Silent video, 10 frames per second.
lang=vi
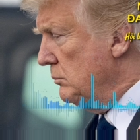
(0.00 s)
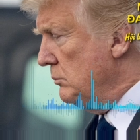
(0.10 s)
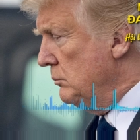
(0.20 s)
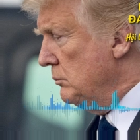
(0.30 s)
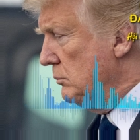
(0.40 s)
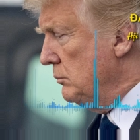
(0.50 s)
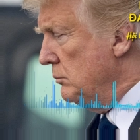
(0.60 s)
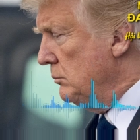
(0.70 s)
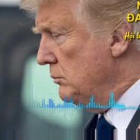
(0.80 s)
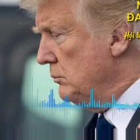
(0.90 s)
bởi vì
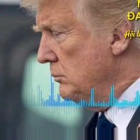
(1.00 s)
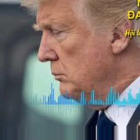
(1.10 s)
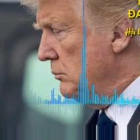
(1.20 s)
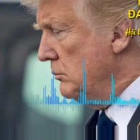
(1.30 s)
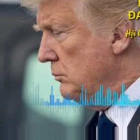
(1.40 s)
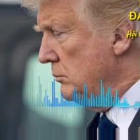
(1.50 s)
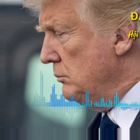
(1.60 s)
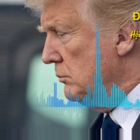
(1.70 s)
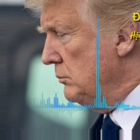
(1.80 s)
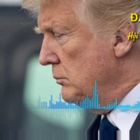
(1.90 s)
cái ngành truyền thông
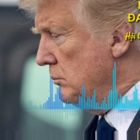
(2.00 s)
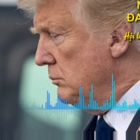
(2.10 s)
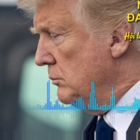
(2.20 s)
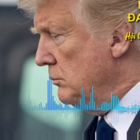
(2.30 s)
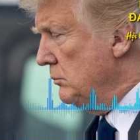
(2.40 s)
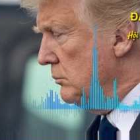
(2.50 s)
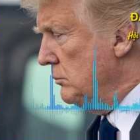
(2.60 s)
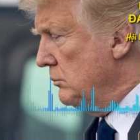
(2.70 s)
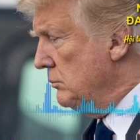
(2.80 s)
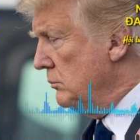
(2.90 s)
là cái mạch
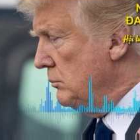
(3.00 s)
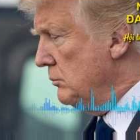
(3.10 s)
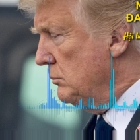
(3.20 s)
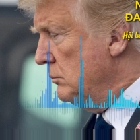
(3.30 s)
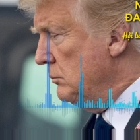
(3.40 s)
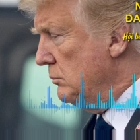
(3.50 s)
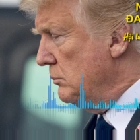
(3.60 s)
máu của đất nước